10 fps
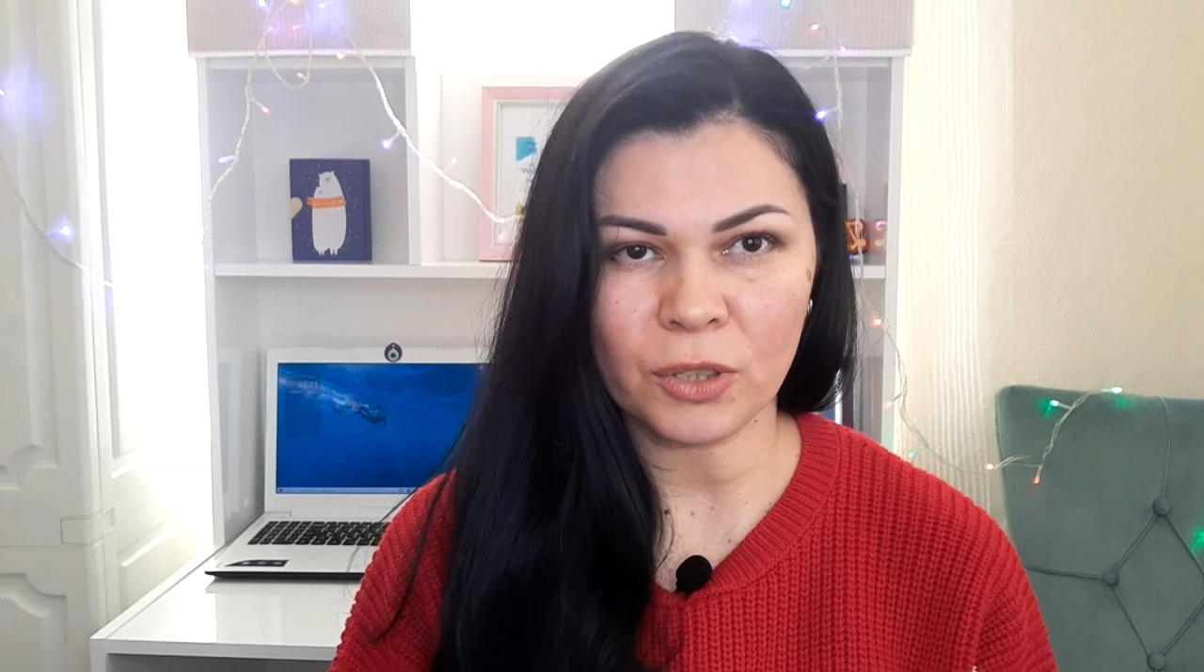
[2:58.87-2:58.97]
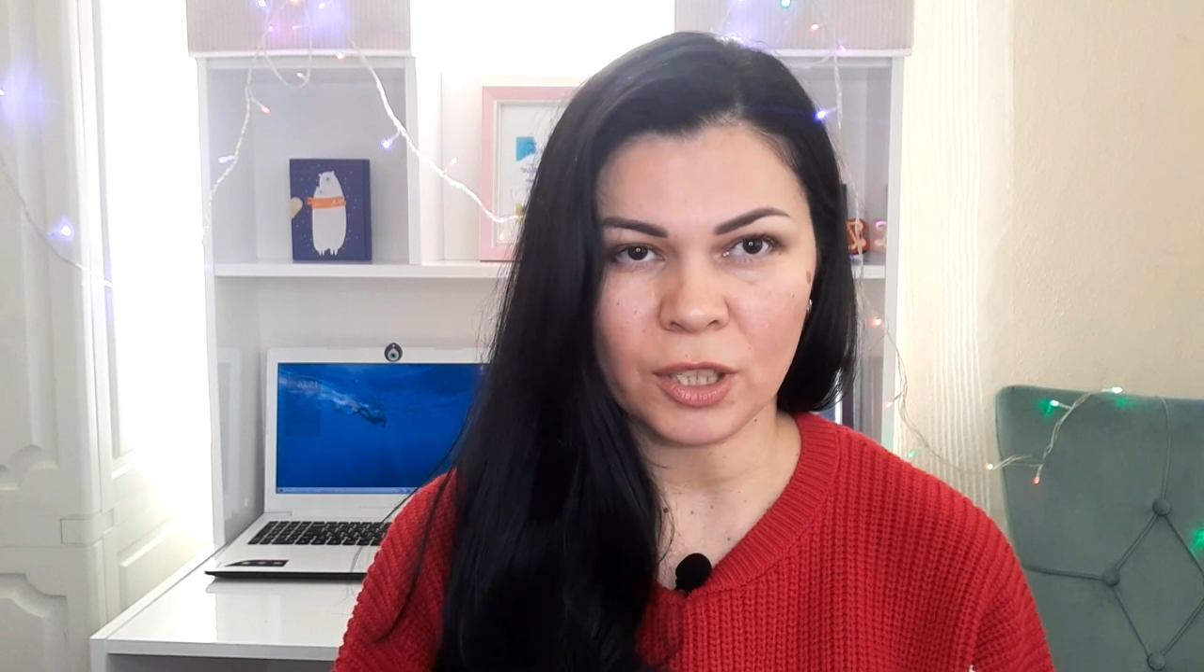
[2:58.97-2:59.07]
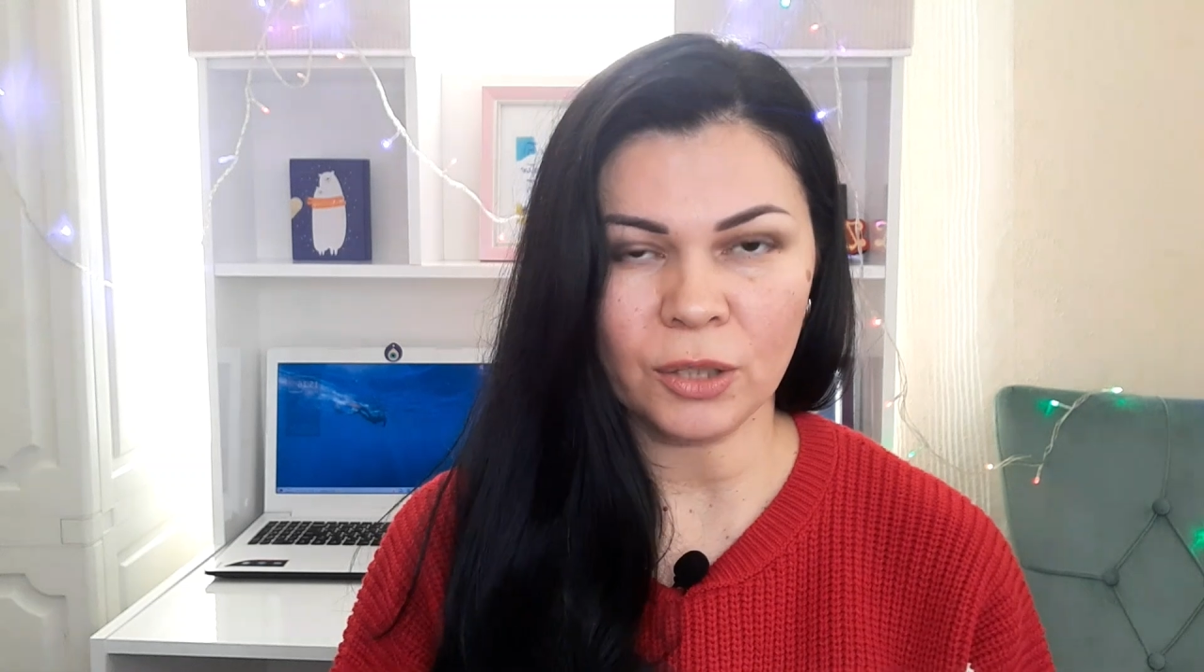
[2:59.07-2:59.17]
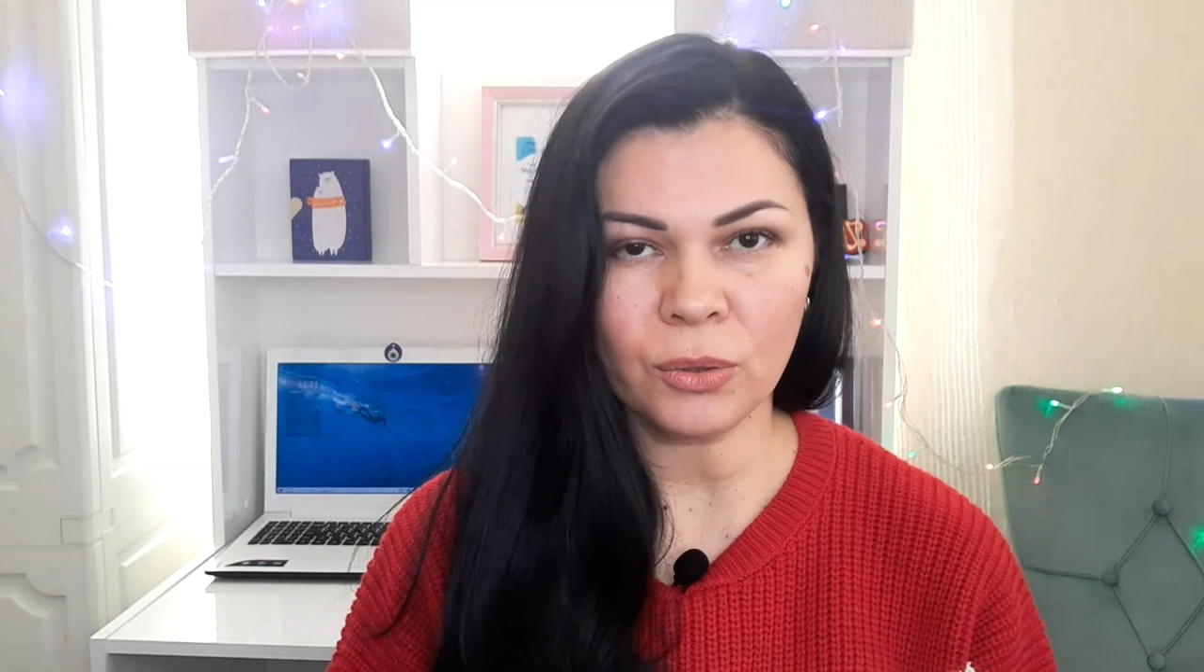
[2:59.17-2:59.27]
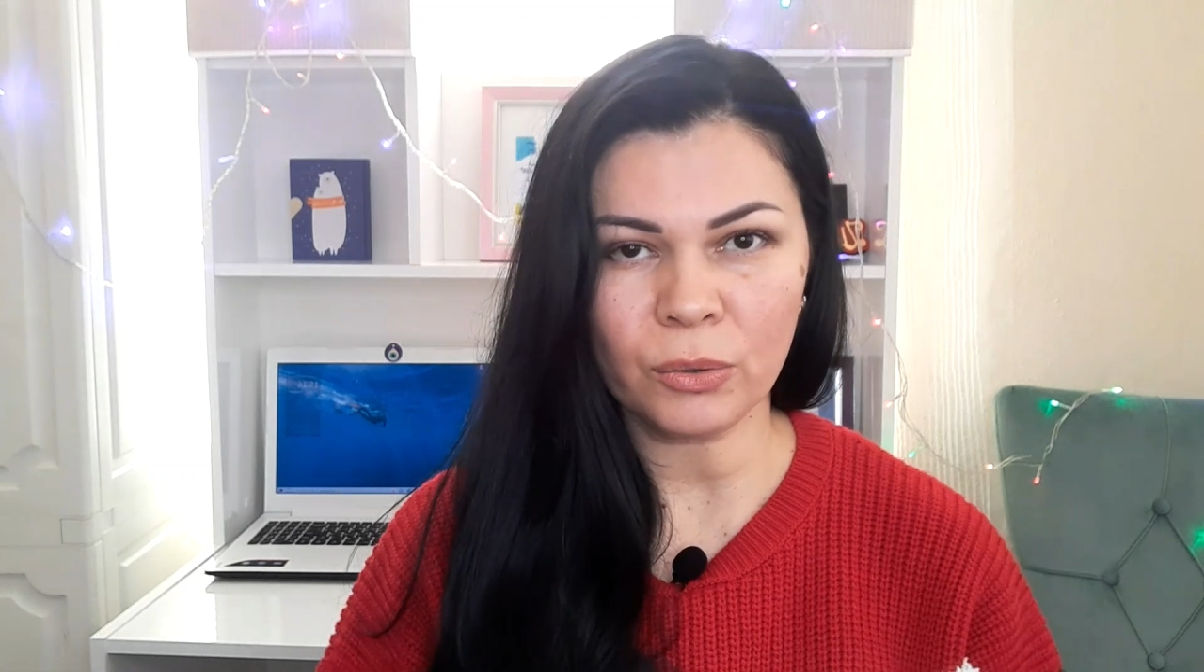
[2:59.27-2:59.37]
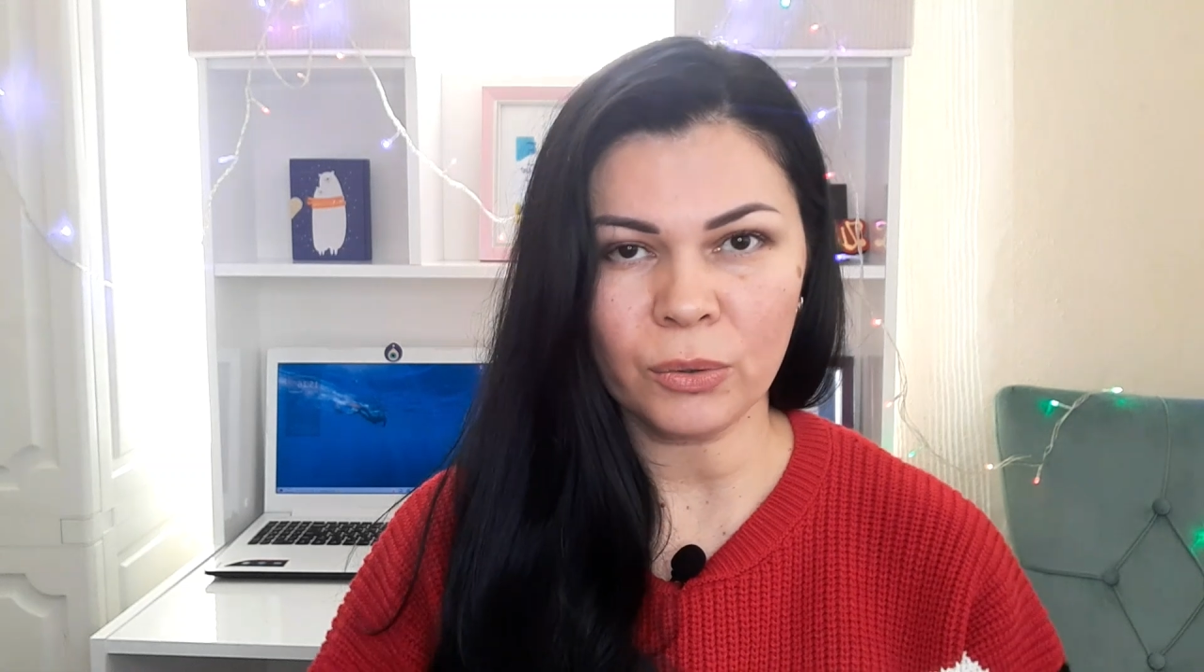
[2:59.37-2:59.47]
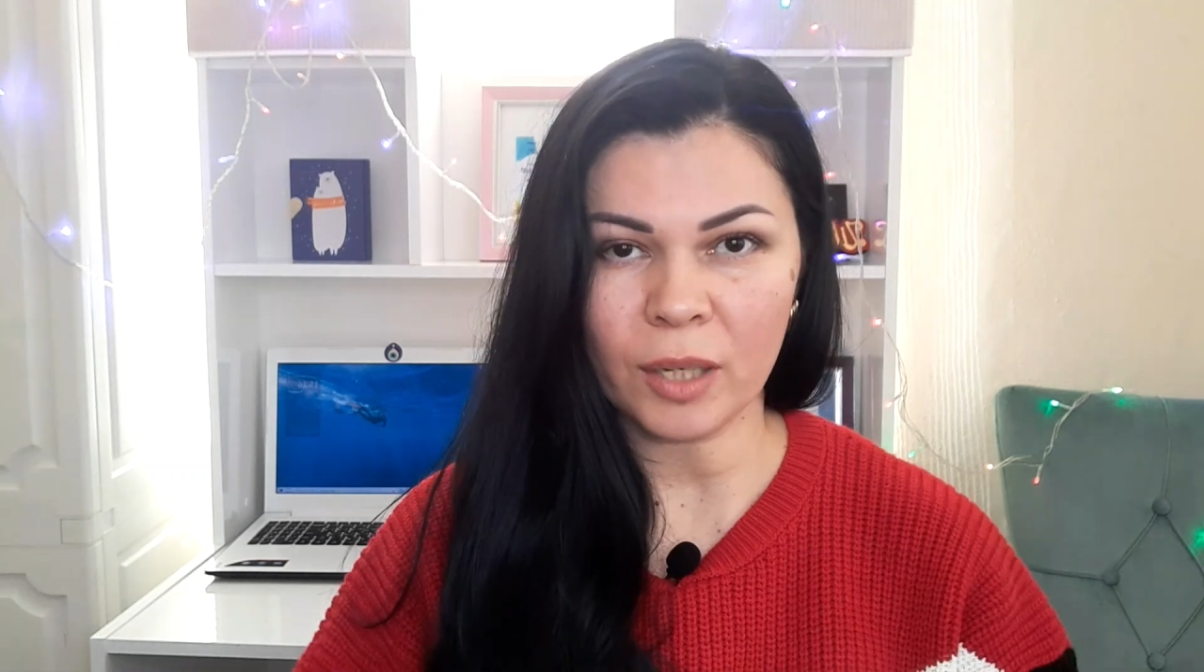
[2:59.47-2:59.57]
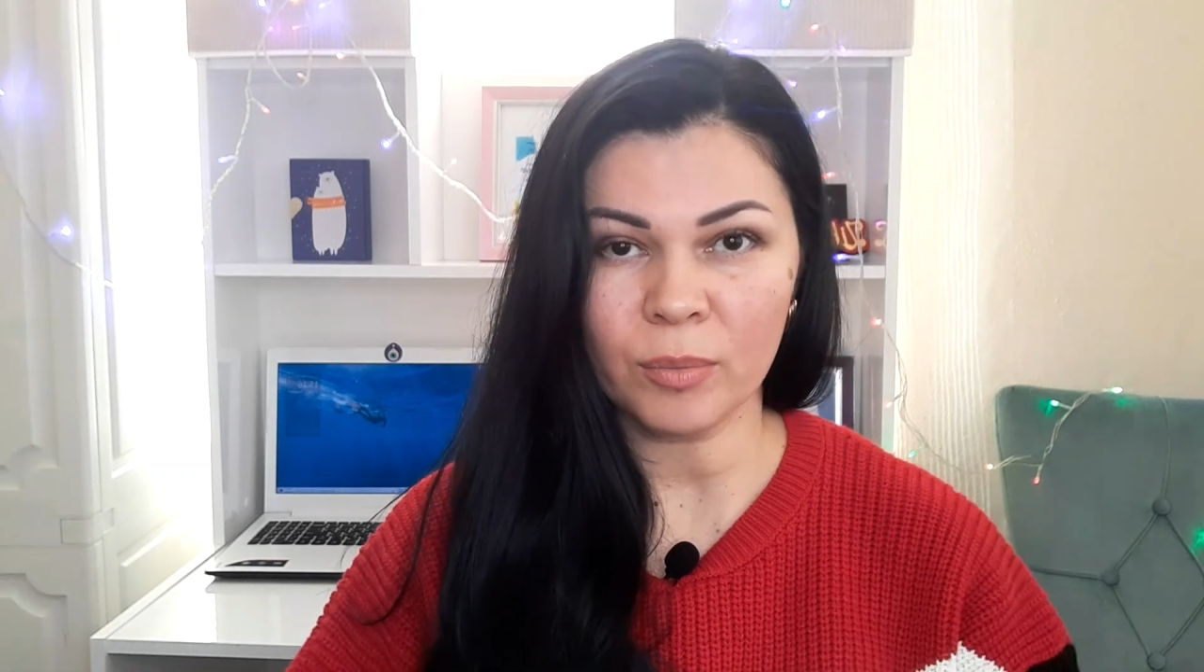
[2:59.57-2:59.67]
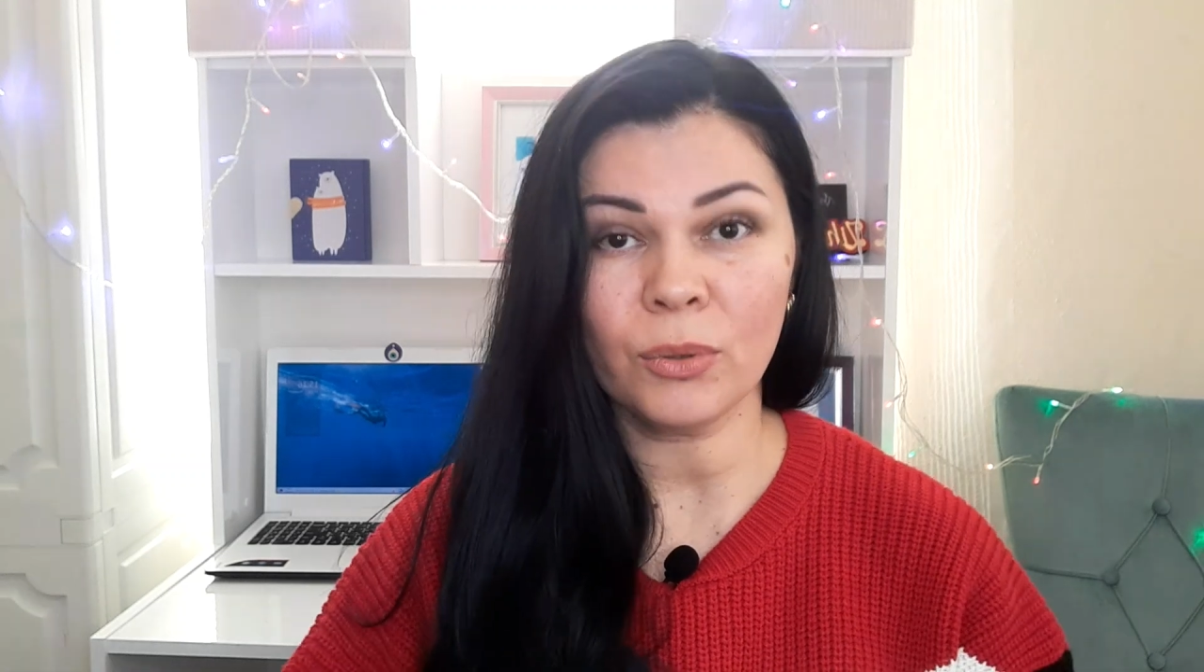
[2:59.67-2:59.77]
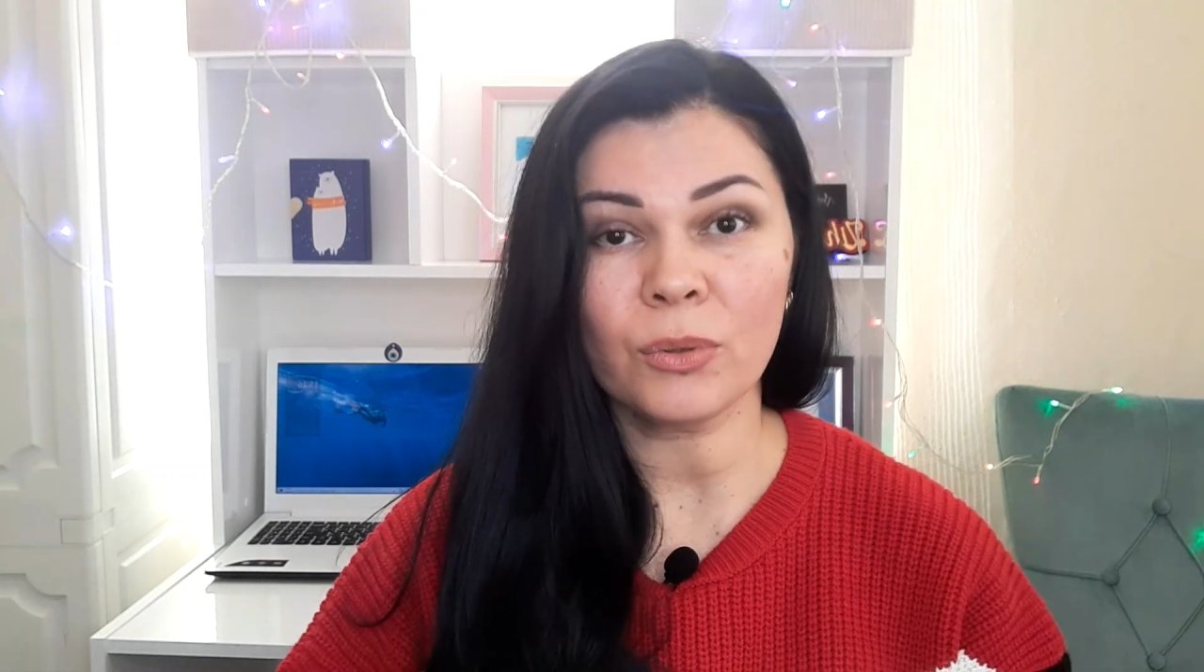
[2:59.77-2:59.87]
сынульку
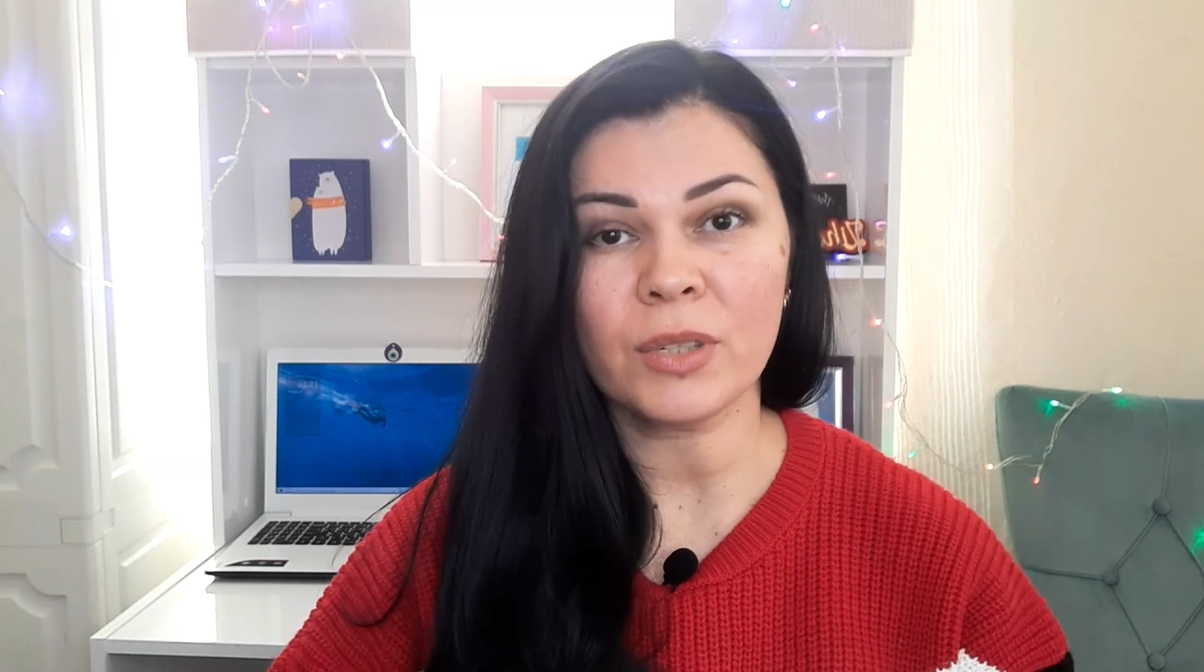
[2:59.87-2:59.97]
я буду